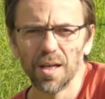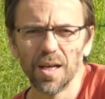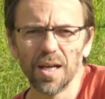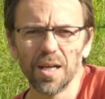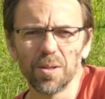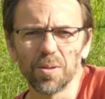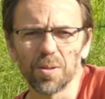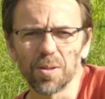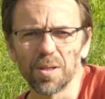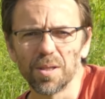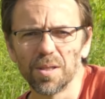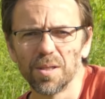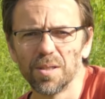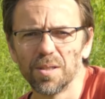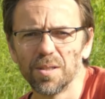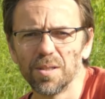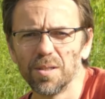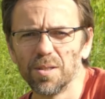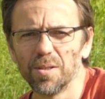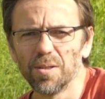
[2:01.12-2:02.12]
Alors,
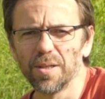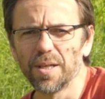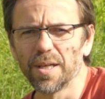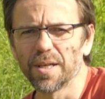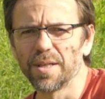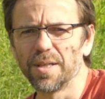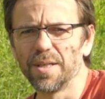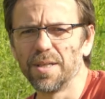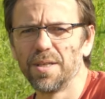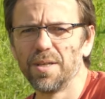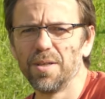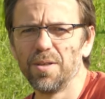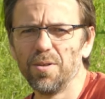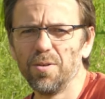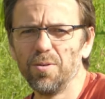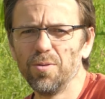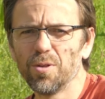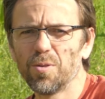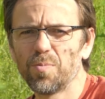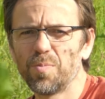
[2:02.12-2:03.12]
Regardez,
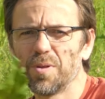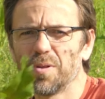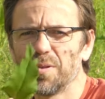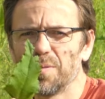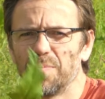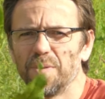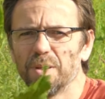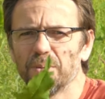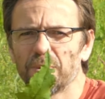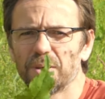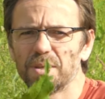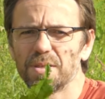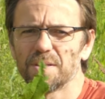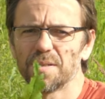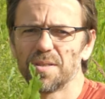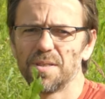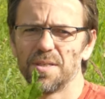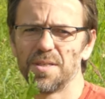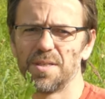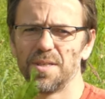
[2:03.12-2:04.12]
une autre plante bien
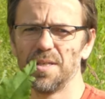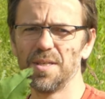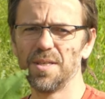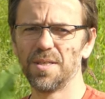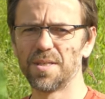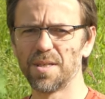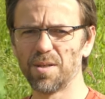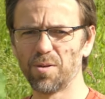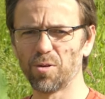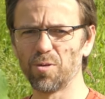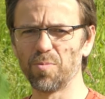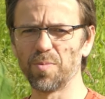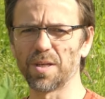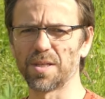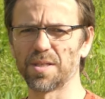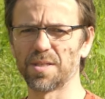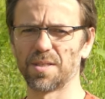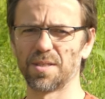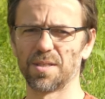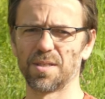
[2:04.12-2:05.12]
présente ici, c'est le
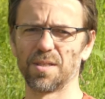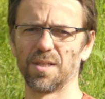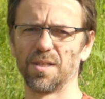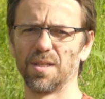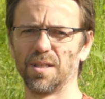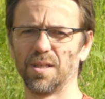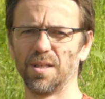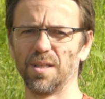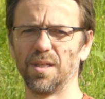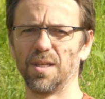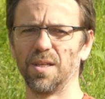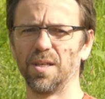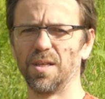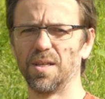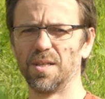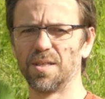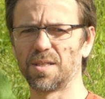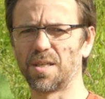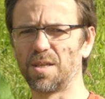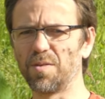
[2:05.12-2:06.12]
rumex.
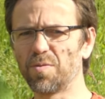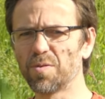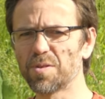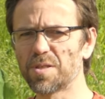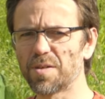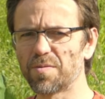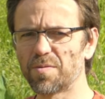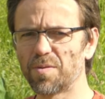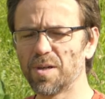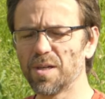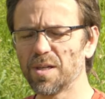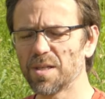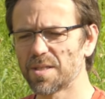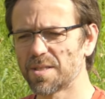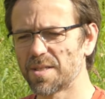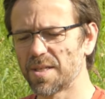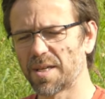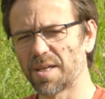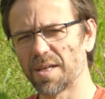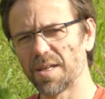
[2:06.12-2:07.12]
Ce qu'il faut savoir,
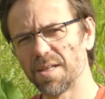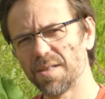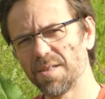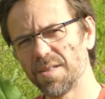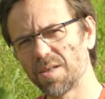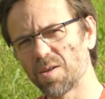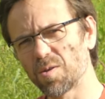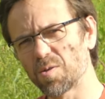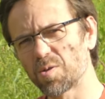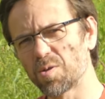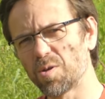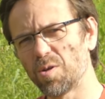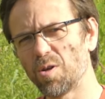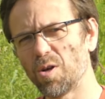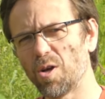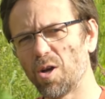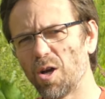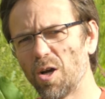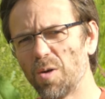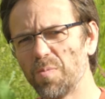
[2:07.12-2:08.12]
c'est qu'elle indique un sol
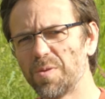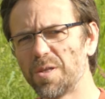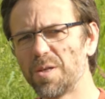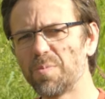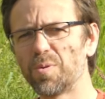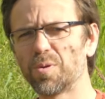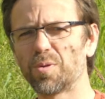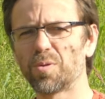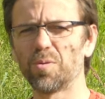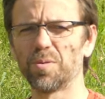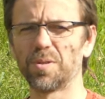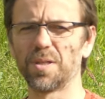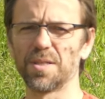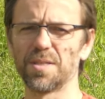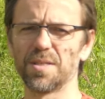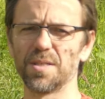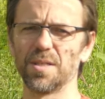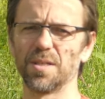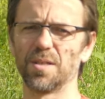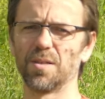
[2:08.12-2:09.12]
un petit peu trop
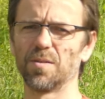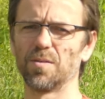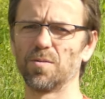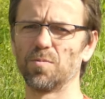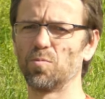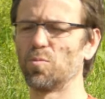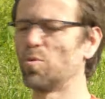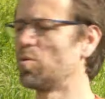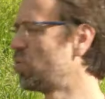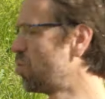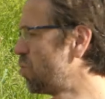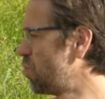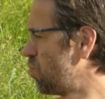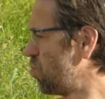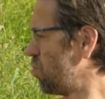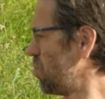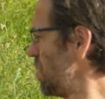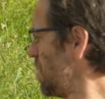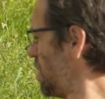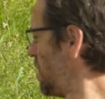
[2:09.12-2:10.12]
tassé. Bon,
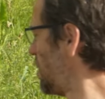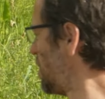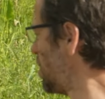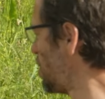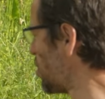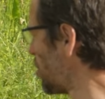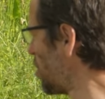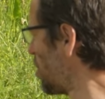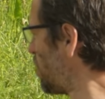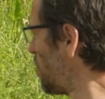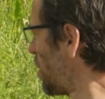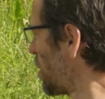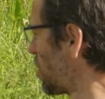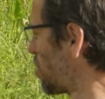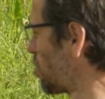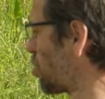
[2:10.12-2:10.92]
ici j'en ai pas